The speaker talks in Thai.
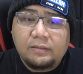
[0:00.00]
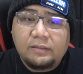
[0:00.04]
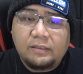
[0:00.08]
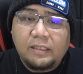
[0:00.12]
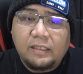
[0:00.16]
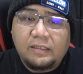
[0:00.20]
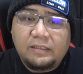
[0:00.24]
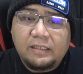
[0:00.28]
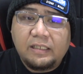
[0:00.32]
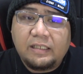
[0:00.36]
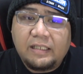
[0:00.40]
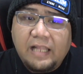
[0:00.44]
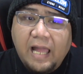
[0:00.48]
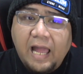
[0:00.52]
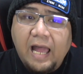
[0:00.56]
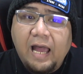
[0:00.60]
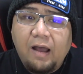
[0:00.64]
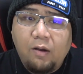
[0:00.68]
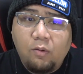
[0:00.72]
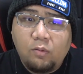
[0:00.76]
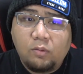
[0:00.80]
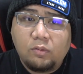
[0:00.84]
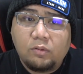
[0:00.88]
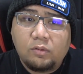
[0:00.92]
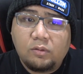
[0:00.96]
จริงๆแล้
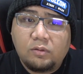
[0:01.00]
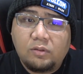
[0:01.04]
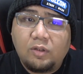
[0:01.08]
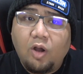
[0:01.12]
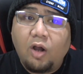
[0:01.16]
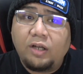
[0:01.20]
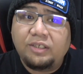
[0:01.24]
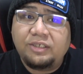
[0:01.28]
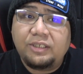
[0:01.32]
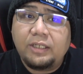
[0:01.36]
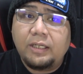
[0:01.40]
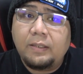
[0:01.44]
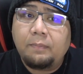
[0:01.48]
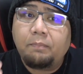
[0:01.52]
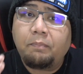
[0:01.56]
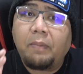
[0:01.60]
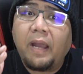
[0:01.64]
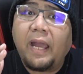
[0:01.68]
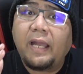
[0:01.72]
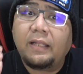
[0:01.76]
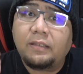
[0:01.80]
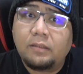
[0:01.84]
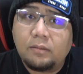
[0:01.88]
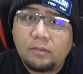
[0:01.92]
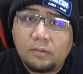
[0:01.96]
วดอยเซอร์
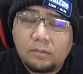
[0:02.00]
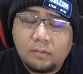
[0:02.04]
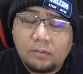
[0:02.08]
เป็น